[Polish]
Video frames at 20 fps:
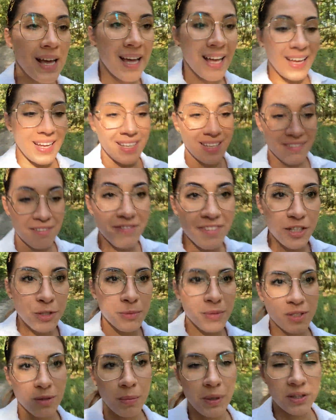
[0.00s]
E, weźmy
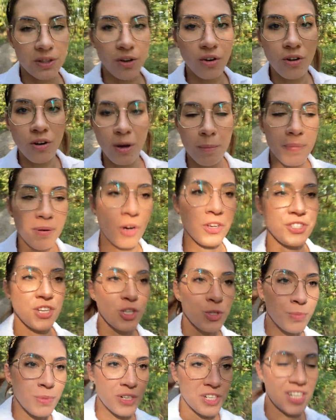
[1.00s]
sobie to
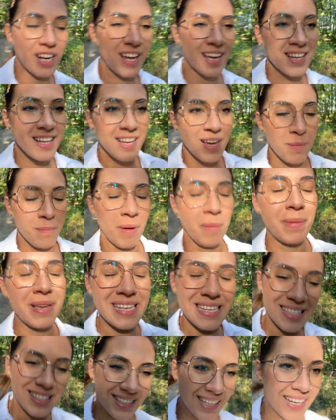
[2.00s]
chociażby, że mamy
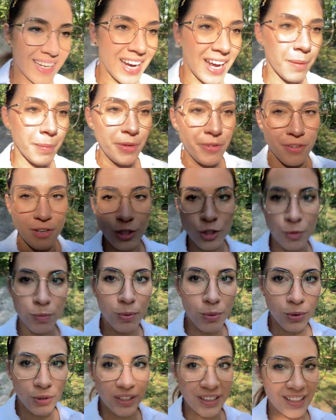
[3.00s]
Instagramy,
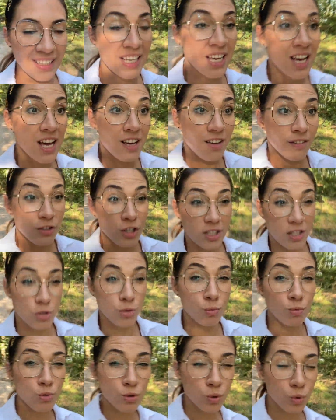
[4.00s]
Facebooki, wszyscy
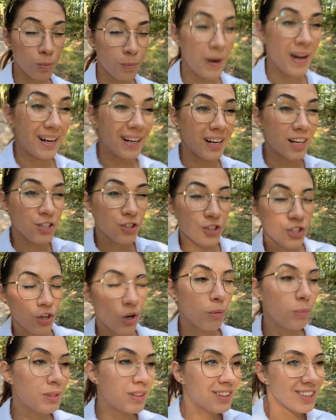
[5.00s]
są super, każdy
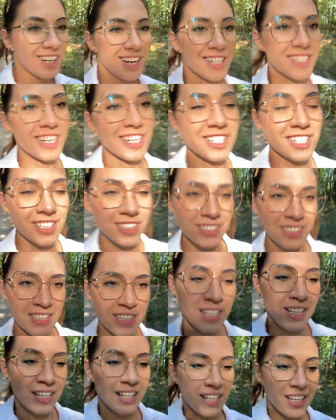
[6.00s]
robi tyle rzeczy,
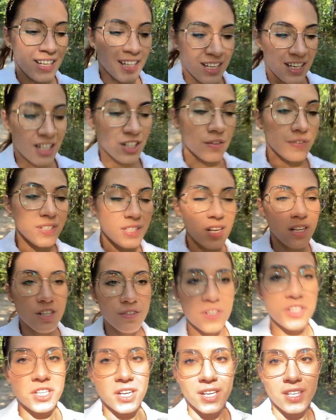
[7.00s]
że wystarczy
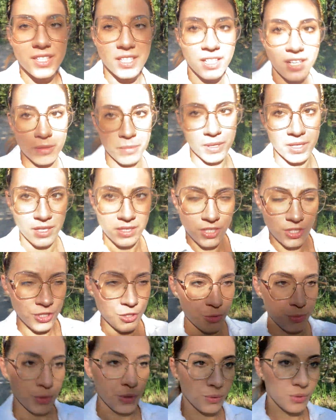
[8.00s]
wejść na Instagrama na
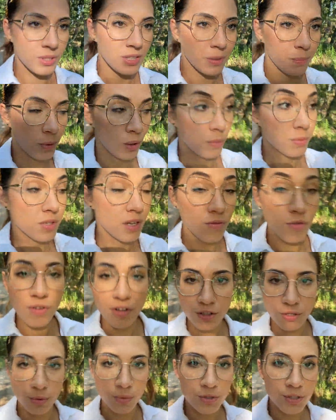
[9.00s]
10 minut,
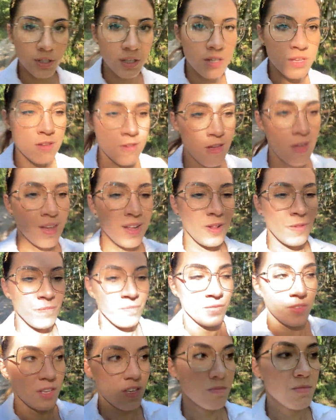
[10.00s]
poobserwować ludzi
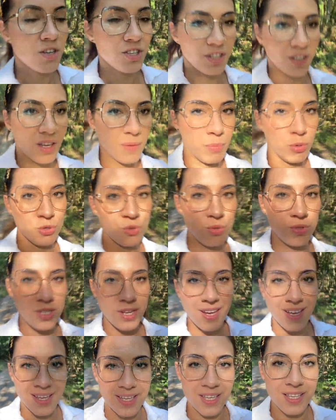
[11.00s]
i masz takie poczucie,
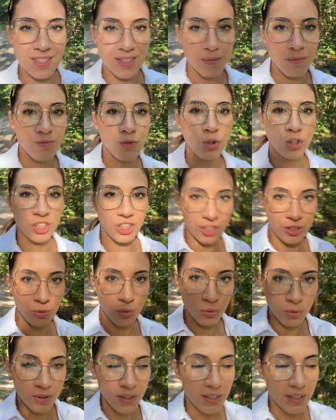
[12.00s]
jestem do krzytu.